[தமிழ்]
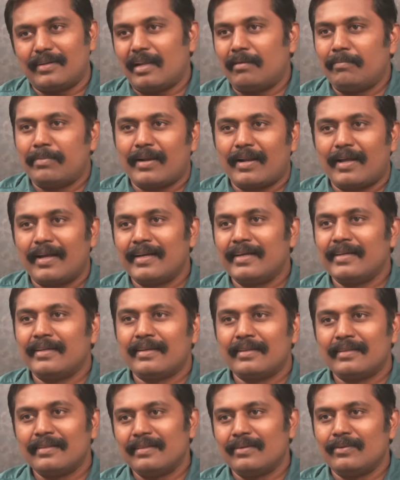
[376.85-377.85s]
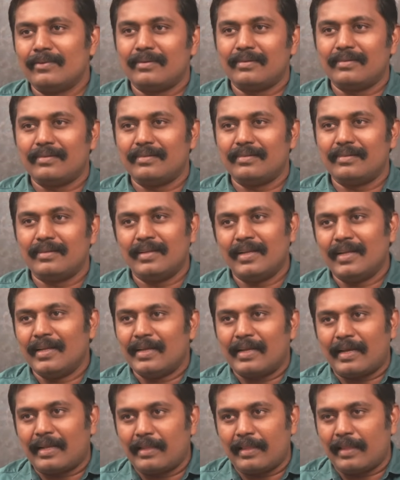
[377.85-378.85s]
நபராக இருந்து ஒரு
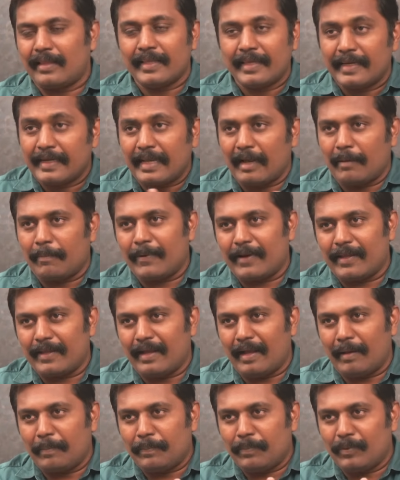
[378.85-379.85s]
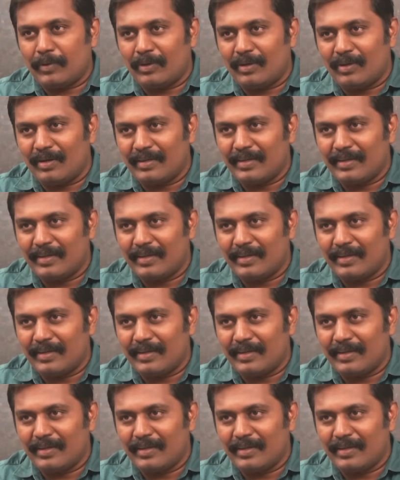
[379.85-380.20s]
அதாவது இருக்காப்புல அப்போ